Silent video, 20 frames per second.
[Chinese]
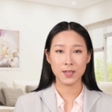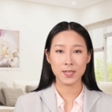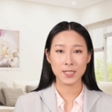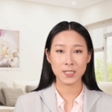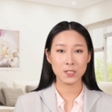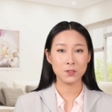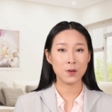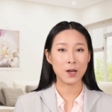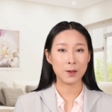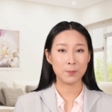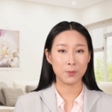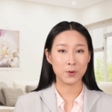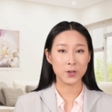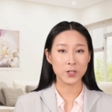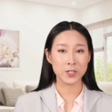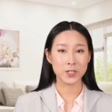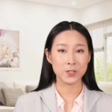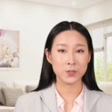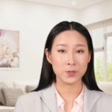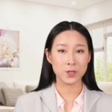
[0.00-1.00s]
希瓦博
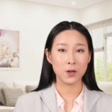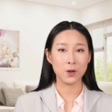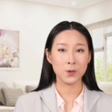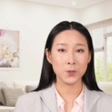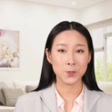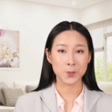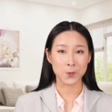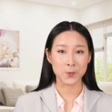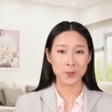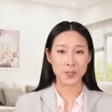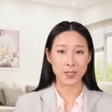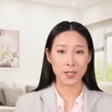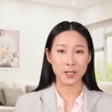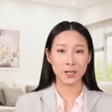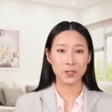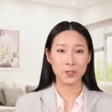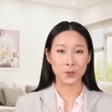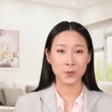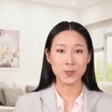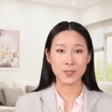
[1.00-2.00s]
士随后总结
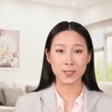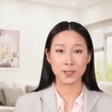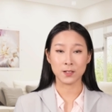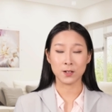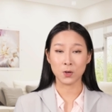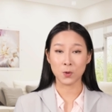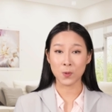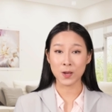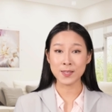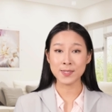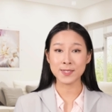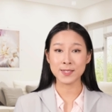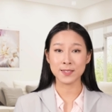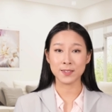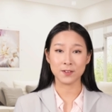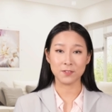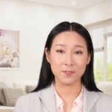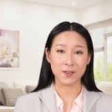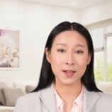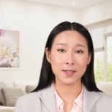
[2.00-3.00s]
了有几个关键
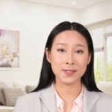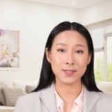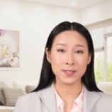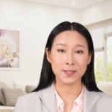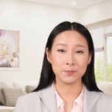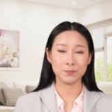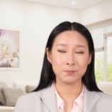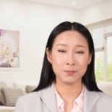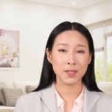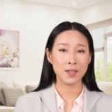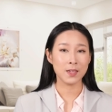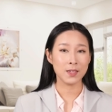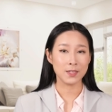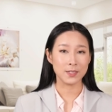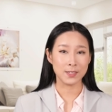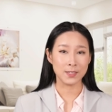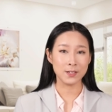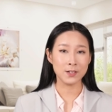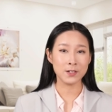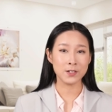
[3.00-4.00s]
的发现，
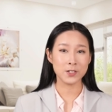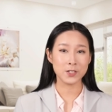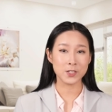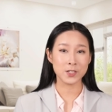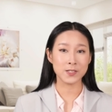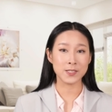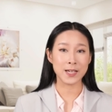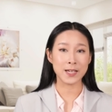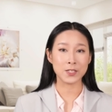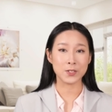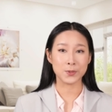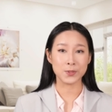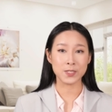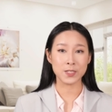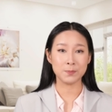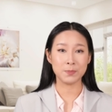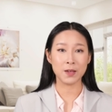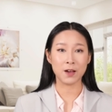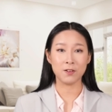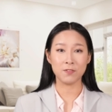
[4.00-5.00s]
一个是在邮
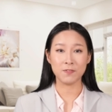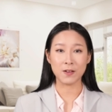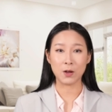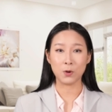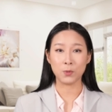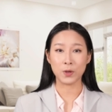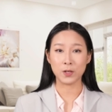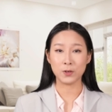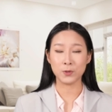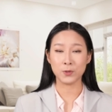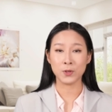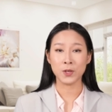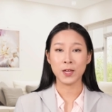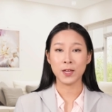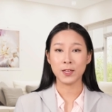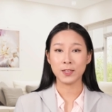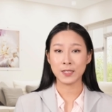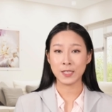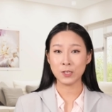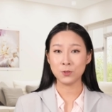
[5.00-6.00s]
寄票返回率
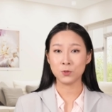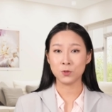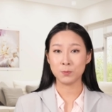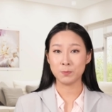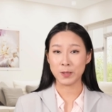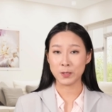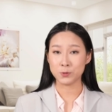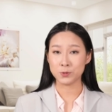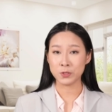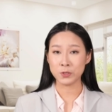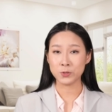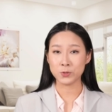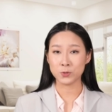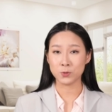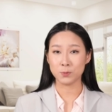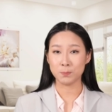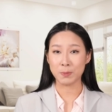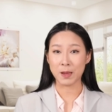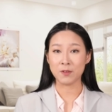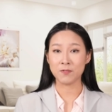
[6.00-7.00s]
低于平均
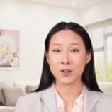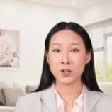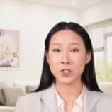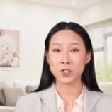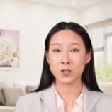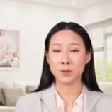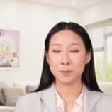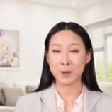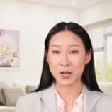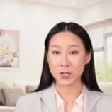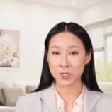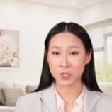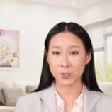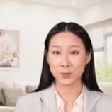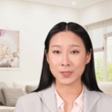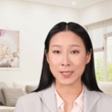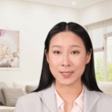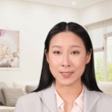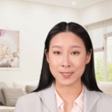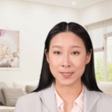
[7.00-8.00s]
数百分之八十
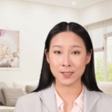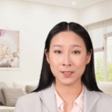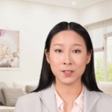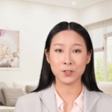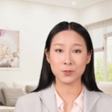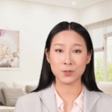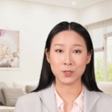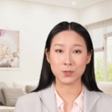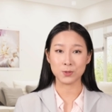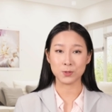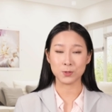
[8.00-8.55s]
六点七的选